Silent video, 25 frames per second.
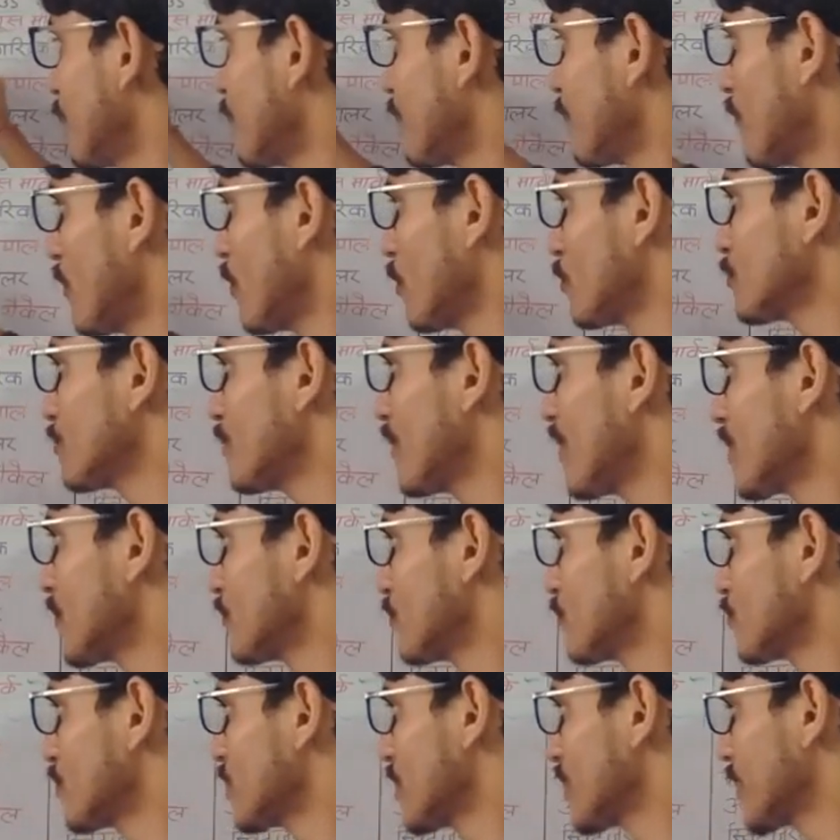बहुत बार
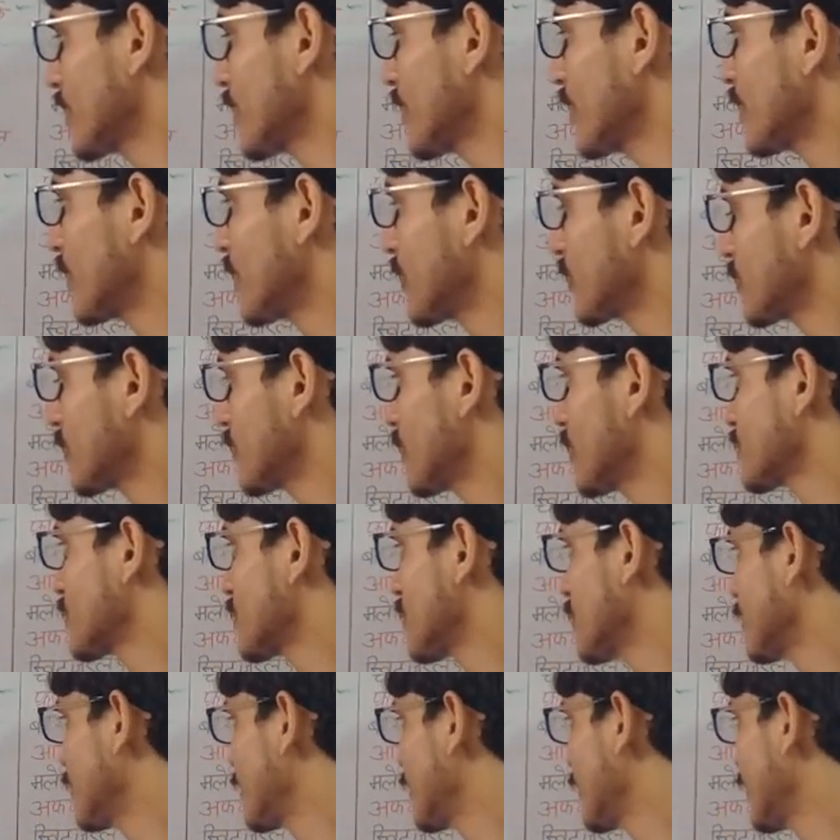पूछा गया है ईरान की
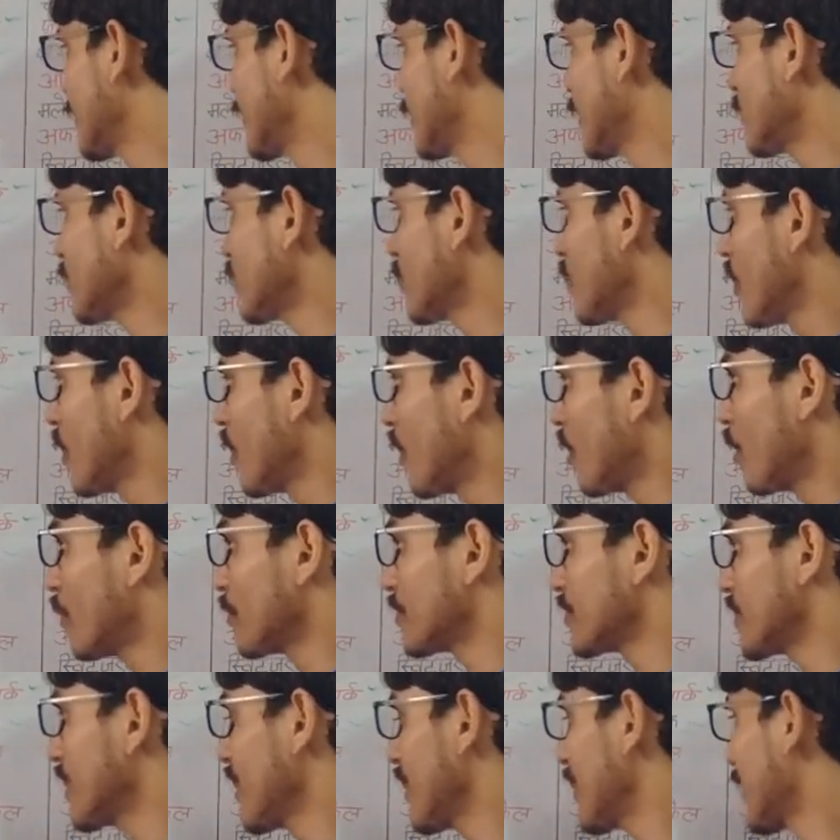राजधानी तेहरान और
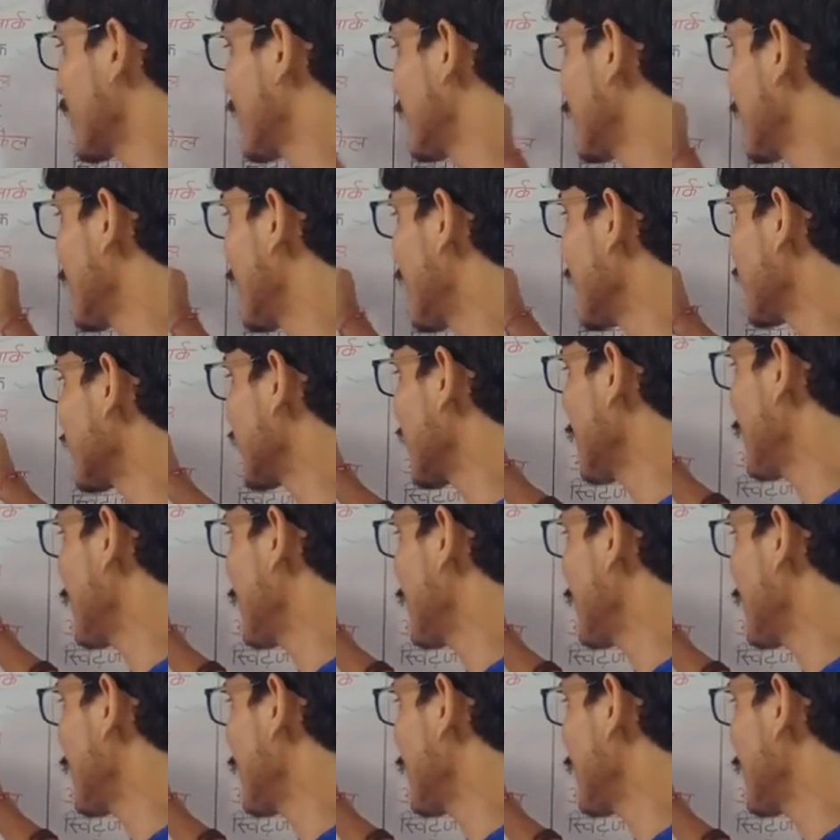या ईरान का